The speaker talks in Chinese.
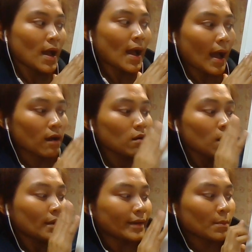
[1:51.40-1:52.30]
好，
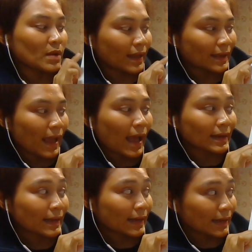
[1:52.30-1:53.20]
那么来看
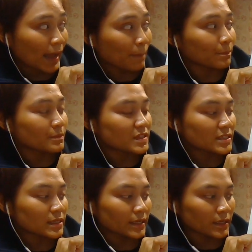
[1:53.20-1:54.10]
八。
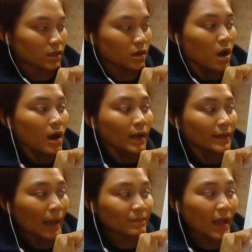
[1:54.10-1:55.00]
这里呢，
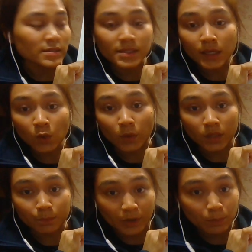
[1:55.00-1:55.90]
它它很像英文
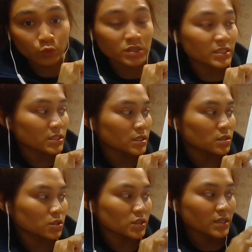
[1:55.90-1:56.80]
的 preposition，
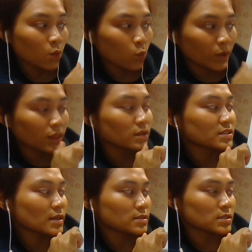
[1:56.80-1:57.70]
就很像 with
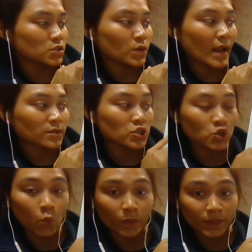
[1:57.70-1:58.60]
这样子，所以它是
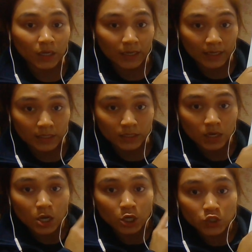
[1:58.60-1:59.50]
中文的跟。
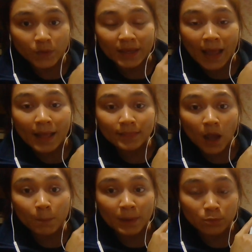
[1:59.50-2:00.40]
所以你看
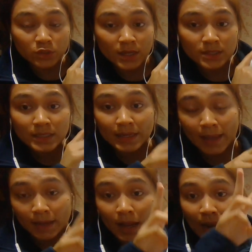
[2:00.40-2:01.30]
到 preposition 是
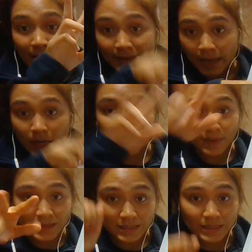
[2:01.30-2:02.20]
连连个
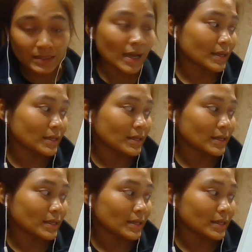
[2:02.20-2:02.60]
名词在